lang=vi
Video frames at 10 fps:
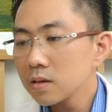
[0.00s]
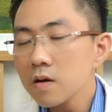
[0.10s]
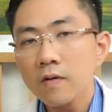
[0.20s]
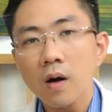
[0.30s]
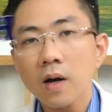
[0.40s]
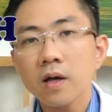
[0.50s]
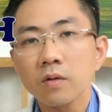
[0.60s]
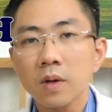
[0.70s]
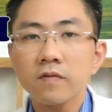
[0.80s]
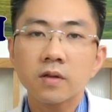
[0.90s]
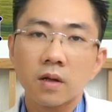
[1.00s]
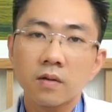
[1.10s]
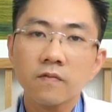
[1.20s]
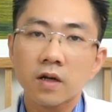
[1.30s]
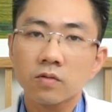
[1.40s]
đưa vào cái hệ thống máy vi
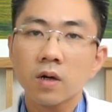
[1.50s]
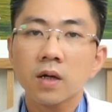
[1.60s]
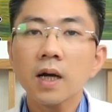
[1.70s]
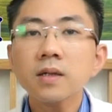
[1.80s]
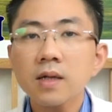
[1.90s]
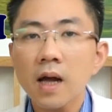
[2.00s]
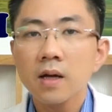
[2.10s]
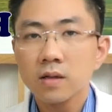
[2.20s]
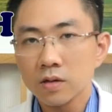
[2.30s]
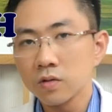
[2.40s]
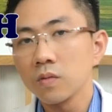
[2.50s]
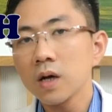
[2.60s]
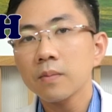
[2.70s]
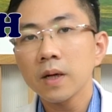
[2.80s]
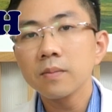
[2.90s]
tính và chúng nó cắt ra sử dụng
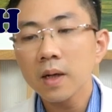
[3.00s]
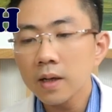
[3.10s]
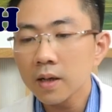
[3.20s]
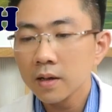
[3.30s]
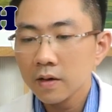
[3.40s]
các máy in 3D